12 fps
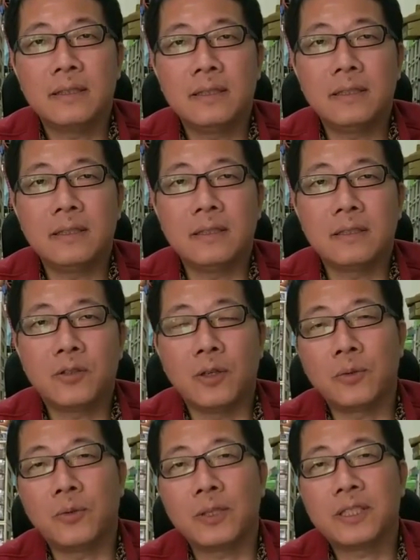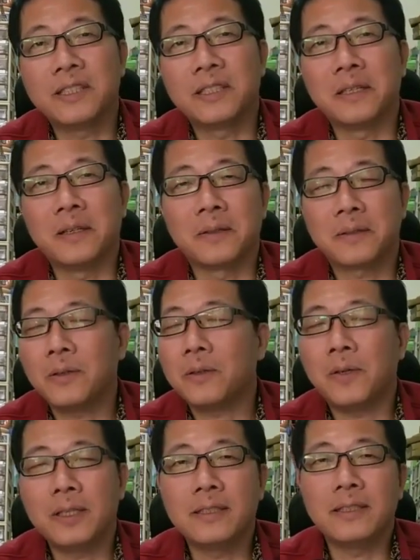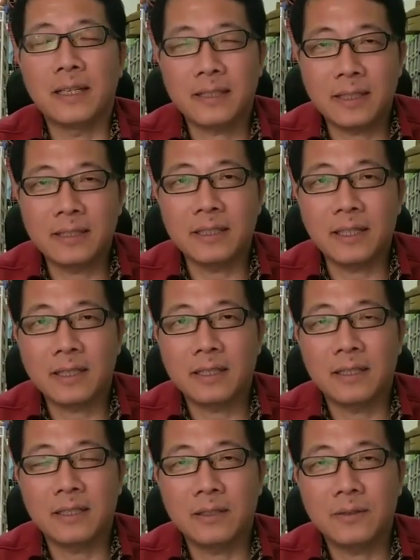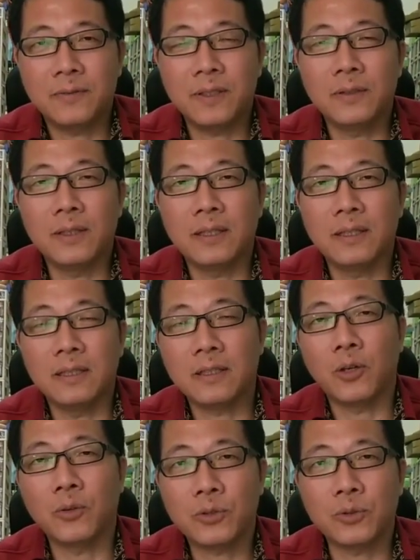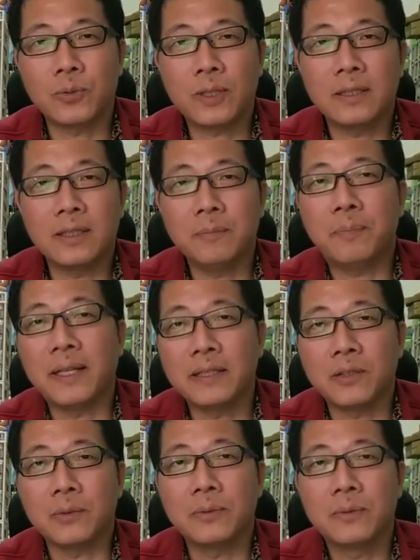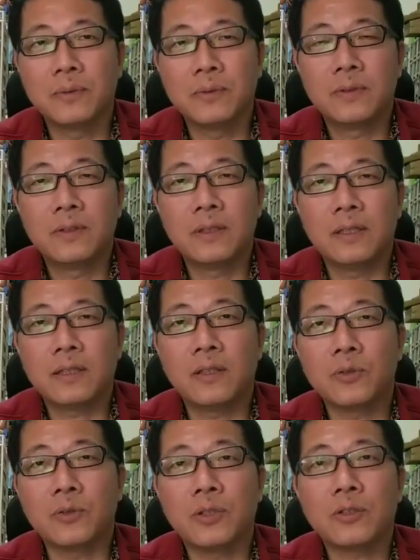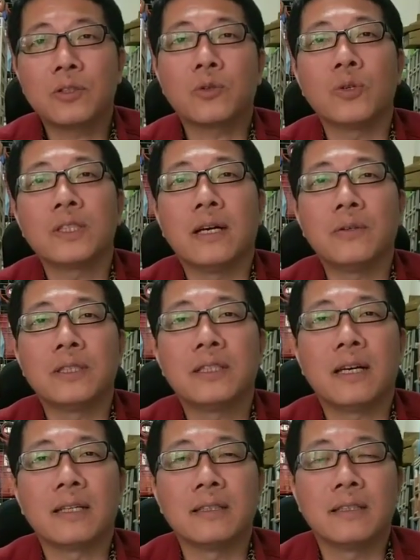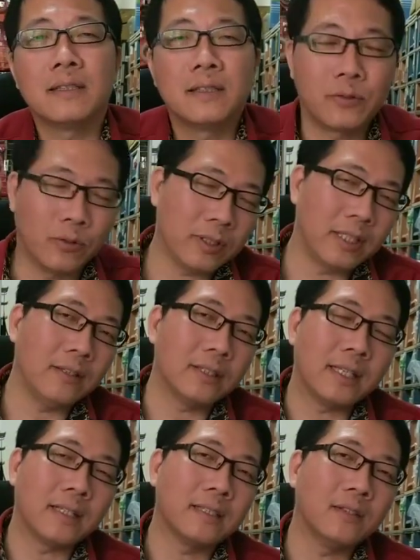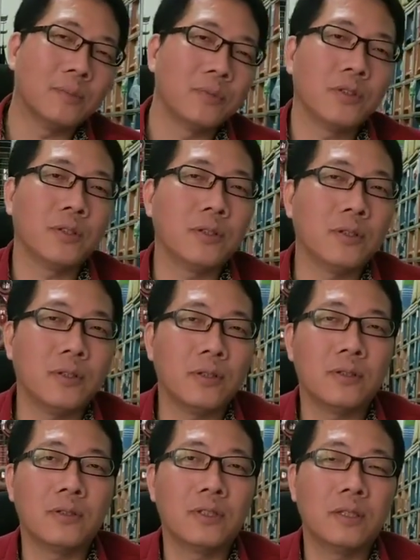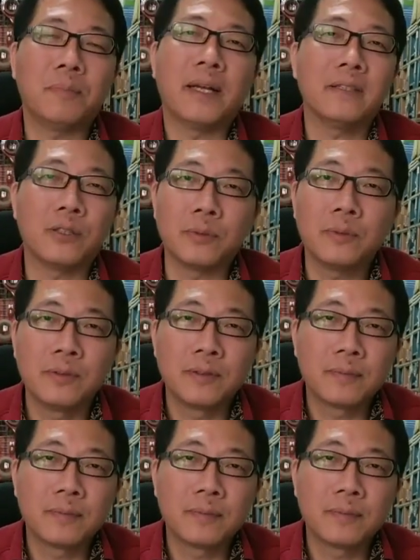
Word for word: 是全国性的哦，都欢迎来参加。分为儿童组跟一般组，儿童组就是国小以下的，国小以上的我们就一般组。